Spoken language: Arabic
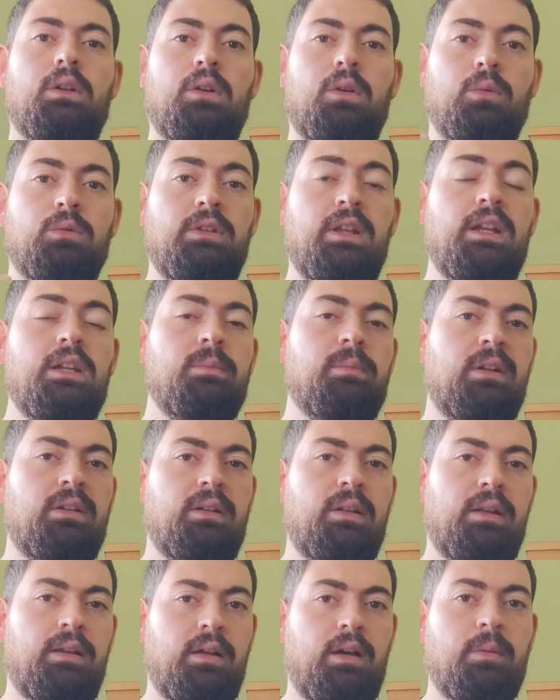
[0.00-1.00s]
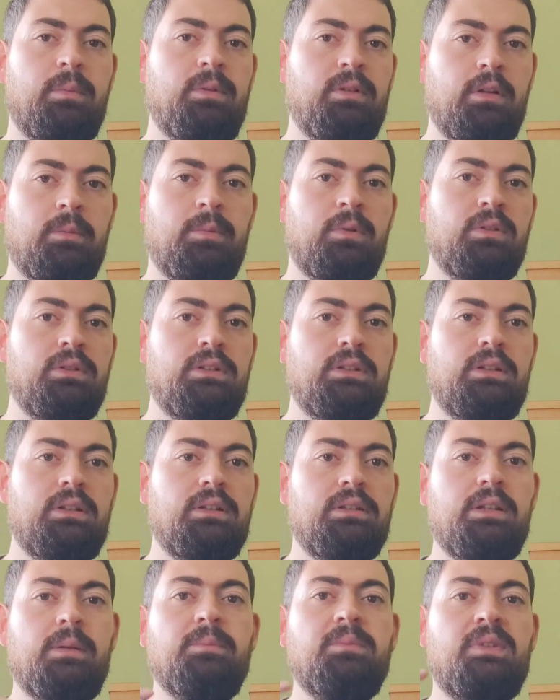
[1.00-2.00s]
ودائما الالعاب اليابانيه
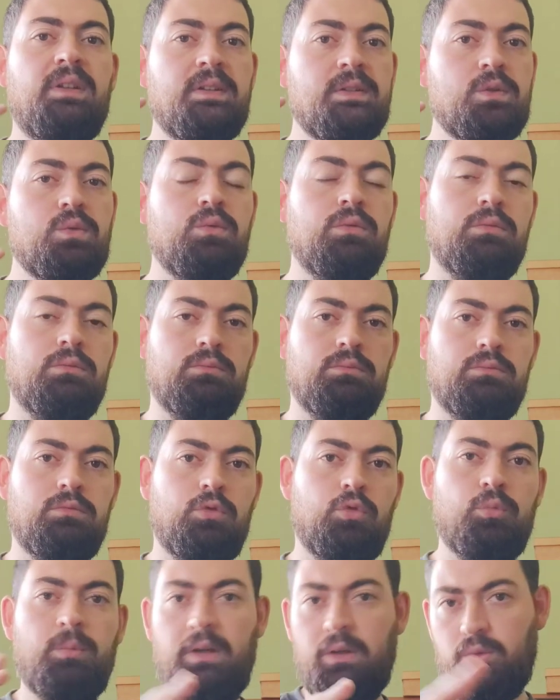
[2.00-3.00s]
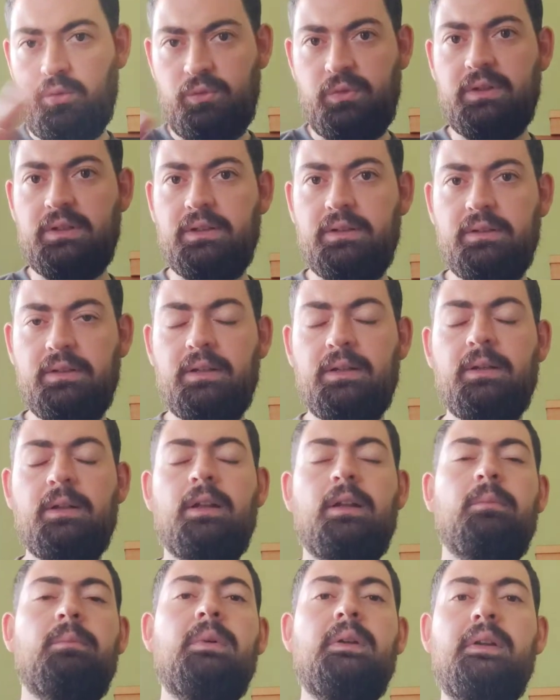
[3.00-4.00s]
يمتازون ومعروفين هن
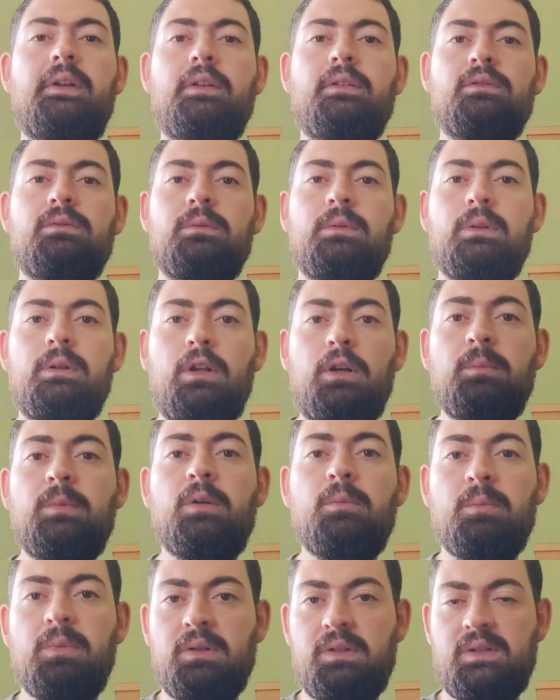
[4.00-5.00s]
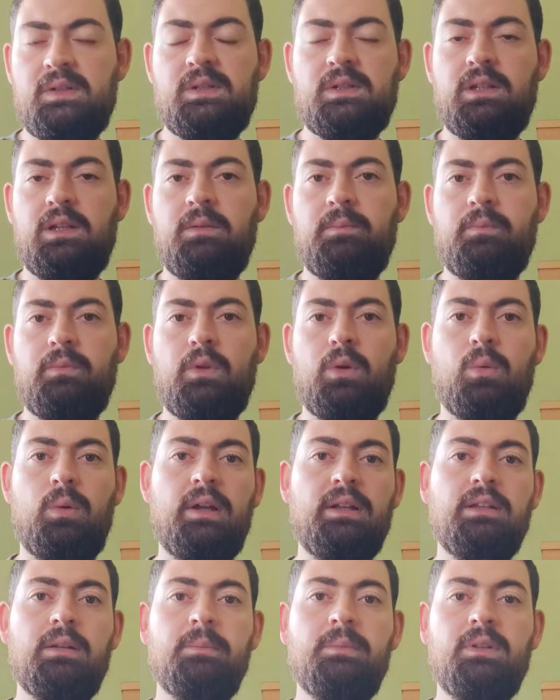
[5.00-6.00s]
بالعمق بالقصه
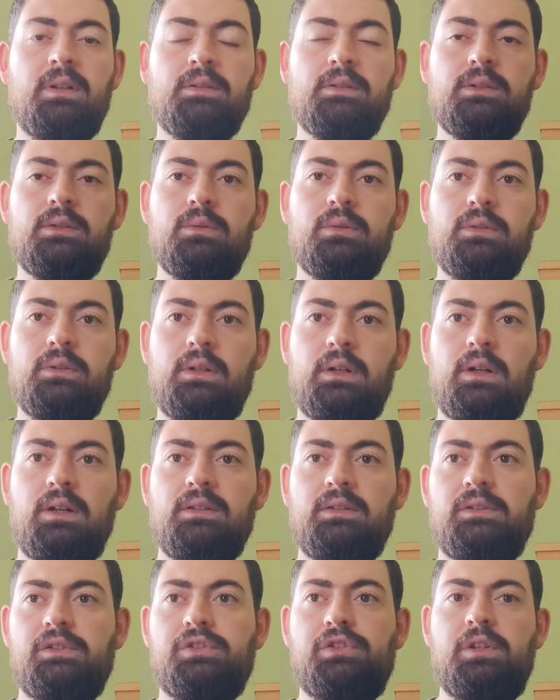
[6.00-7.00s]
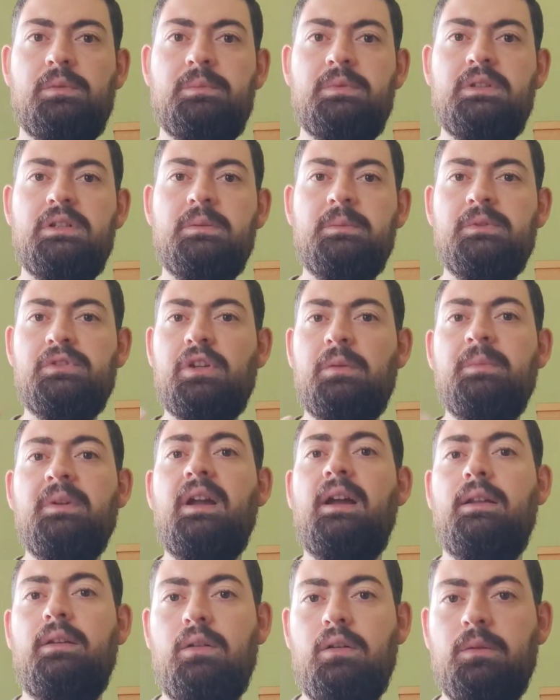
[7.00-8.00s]
وهذا بيعطيهم نقاط ايجابيه
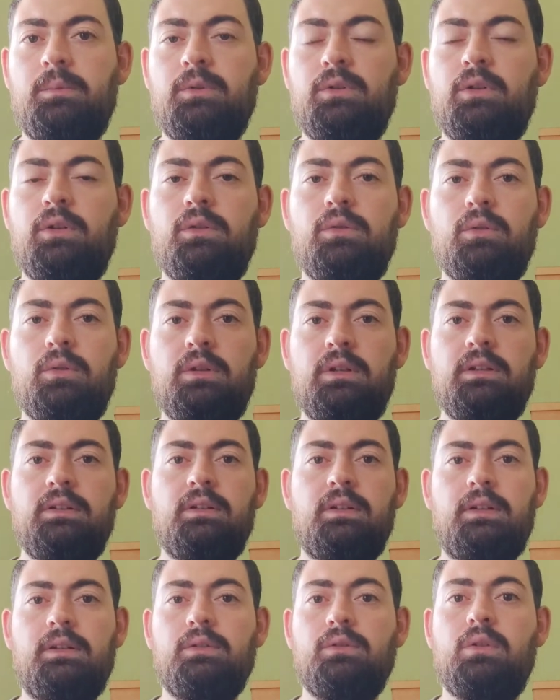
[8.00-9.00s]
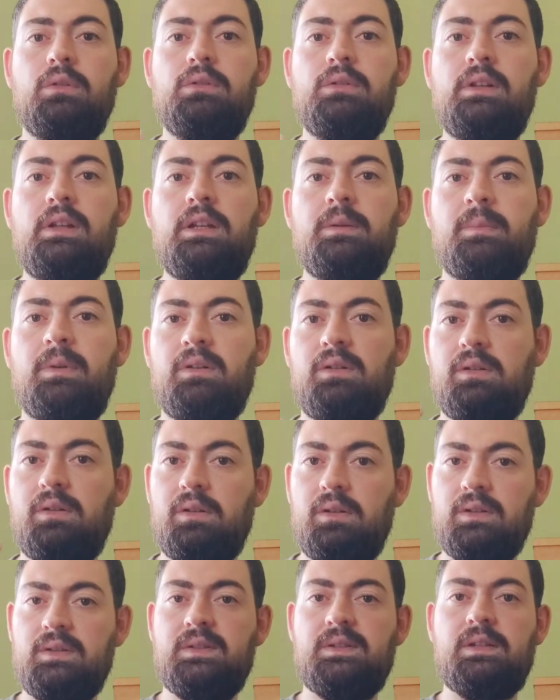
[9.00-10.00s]
بجميع العابهم انهم هن عندهم دائما
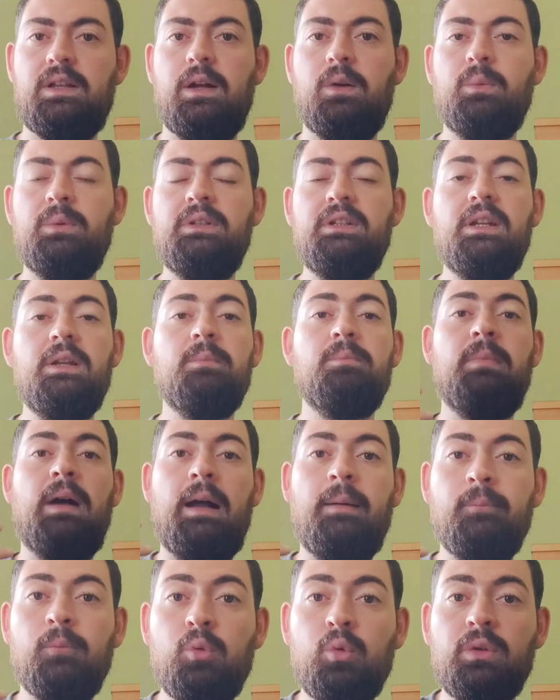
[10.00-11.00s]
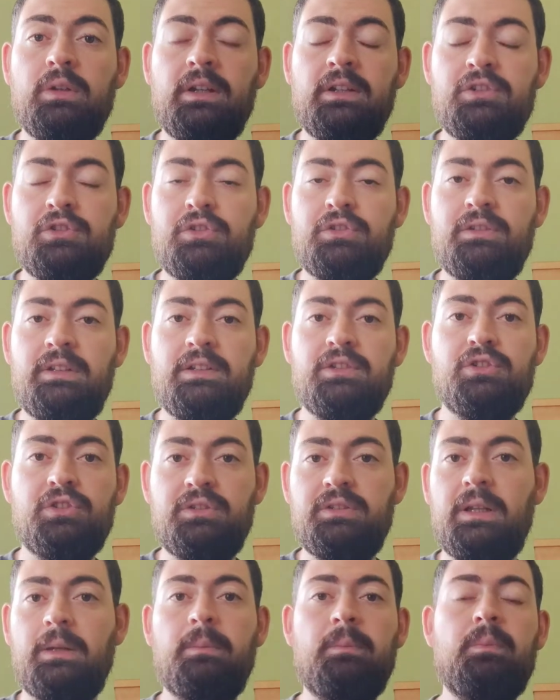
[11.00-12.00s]
قصه قويه محبوكه جدا
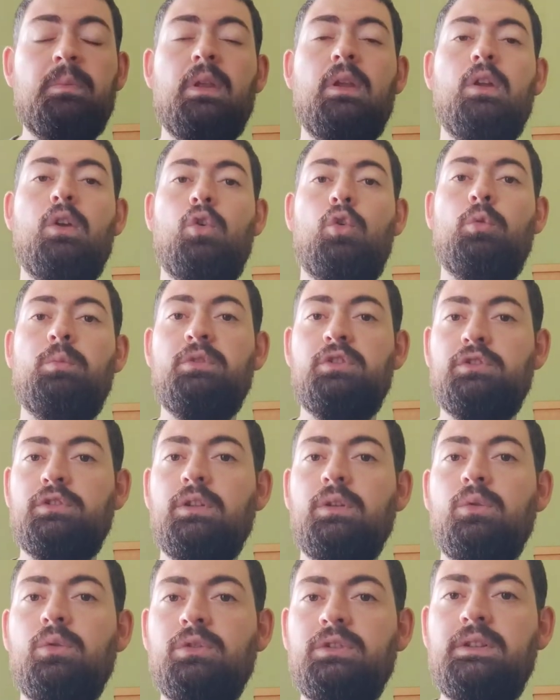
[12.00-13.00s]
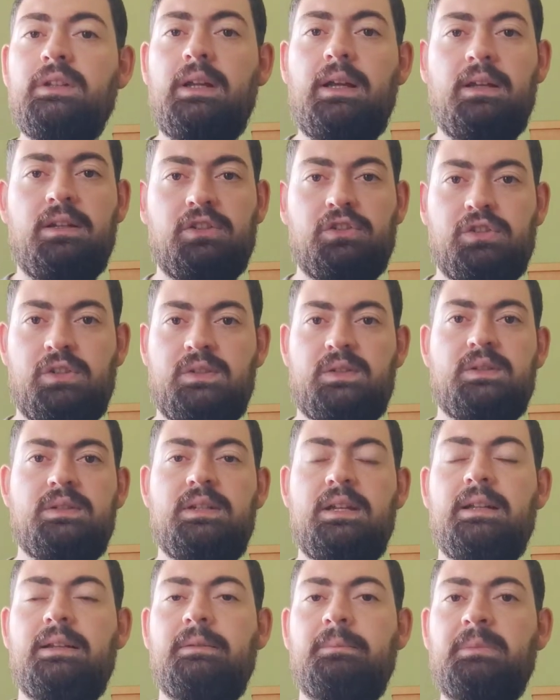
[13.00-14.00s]
جدا وبيشتغلوا كتير على
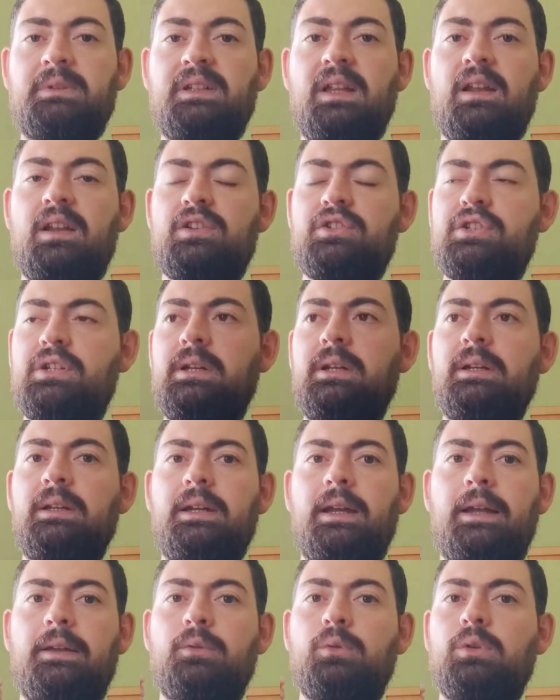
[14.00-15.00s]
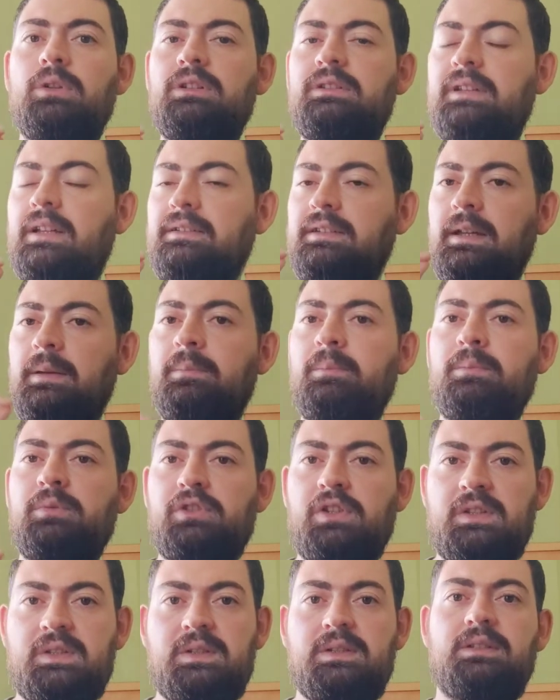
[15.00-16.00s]
الشخصيات بدرجه انه انت تحب
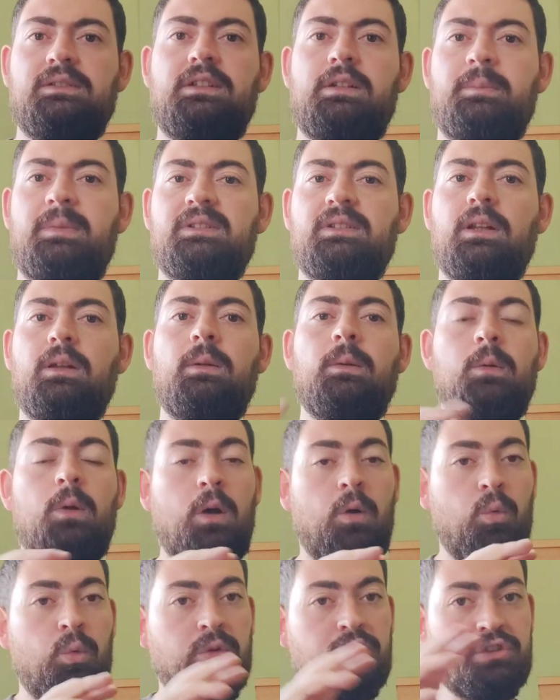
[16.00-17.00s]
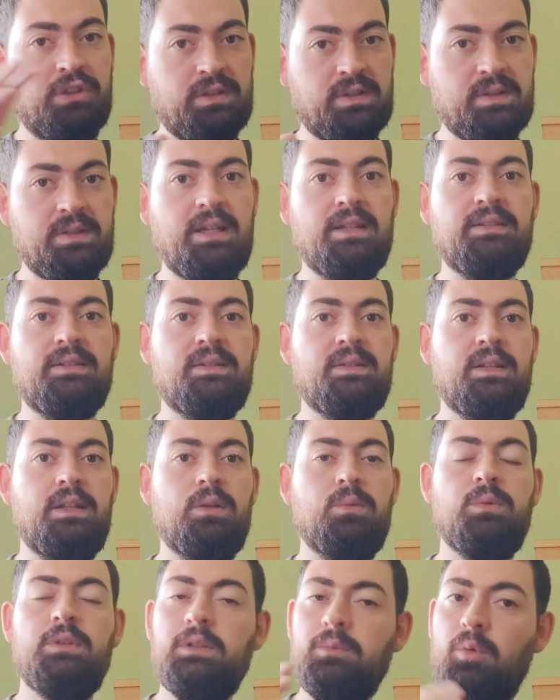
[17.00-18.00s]
شخصيه البطل او الشخصيات
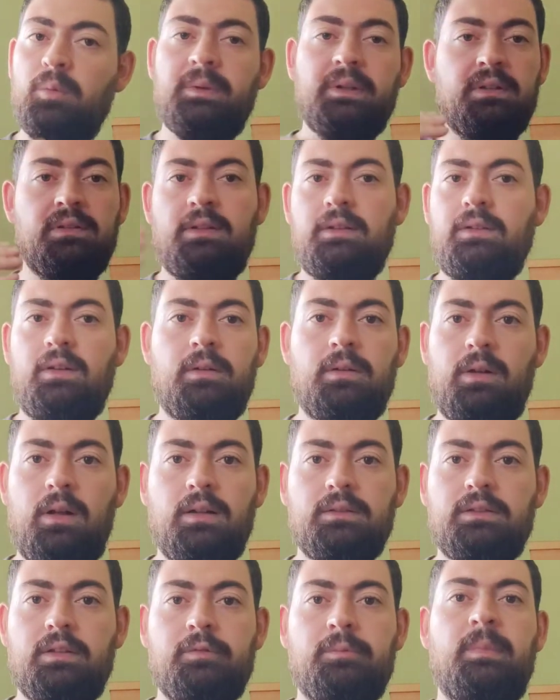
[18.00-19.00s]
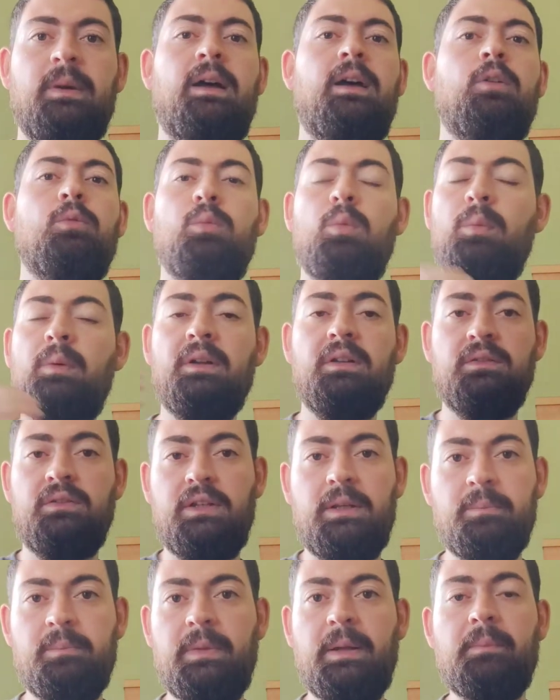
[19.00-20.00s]
الثانويه ممكن تتعاطف معها وممكن
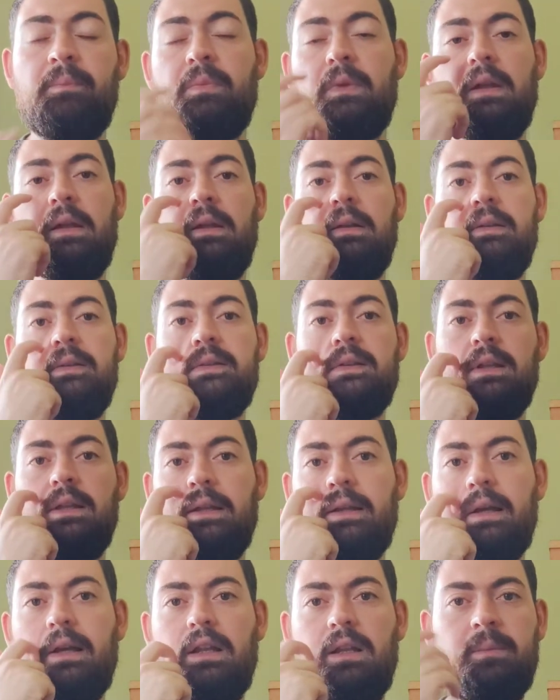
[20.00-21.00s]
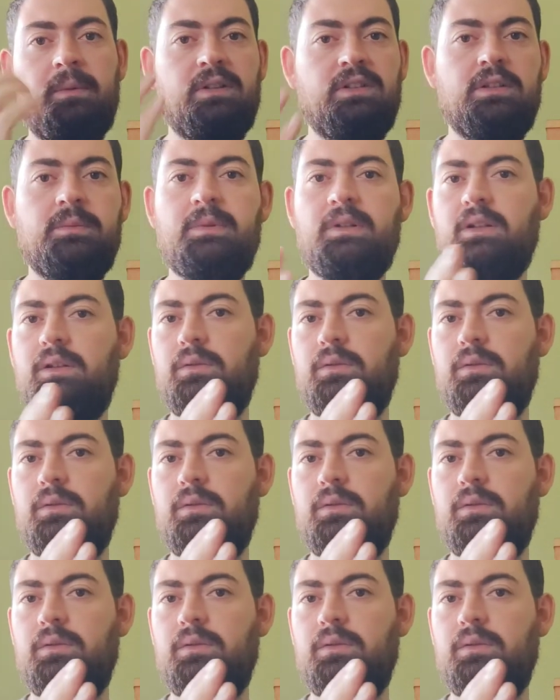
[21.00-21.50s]
تحبها لذلك انا بعتبر